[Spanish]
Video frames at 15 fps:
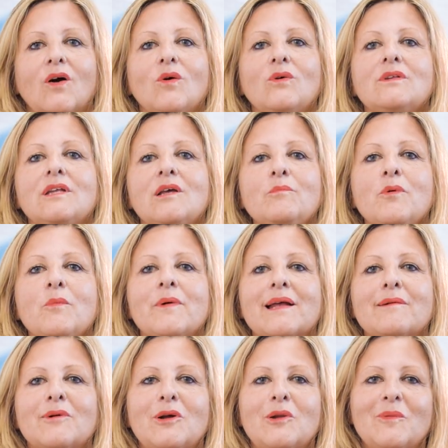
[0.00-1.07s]
Un tiempo
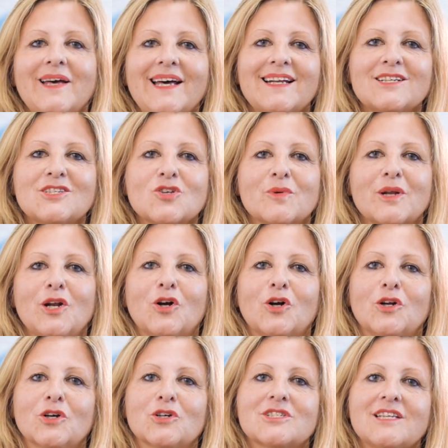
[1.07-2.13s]
para volver sobre lo
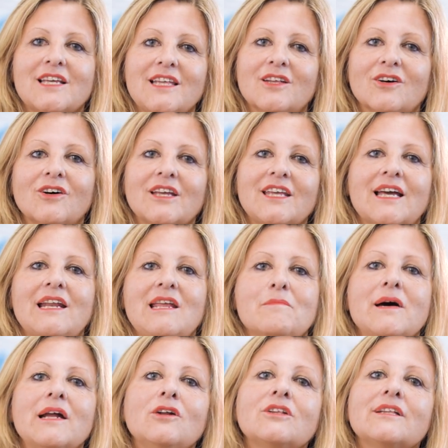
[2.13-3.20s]
conocido y
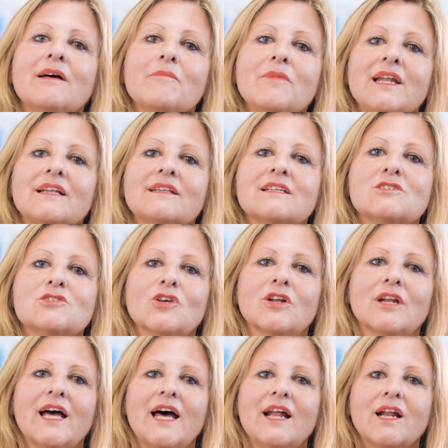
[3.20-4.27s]
animarnos también a
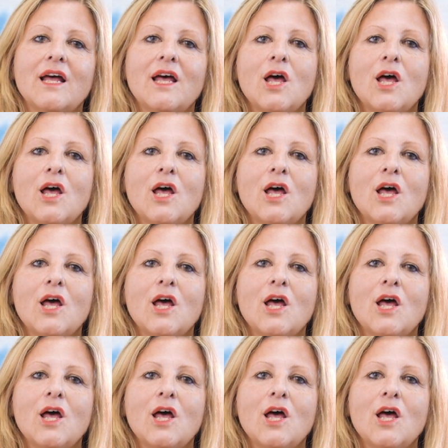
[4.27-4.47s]
tensionar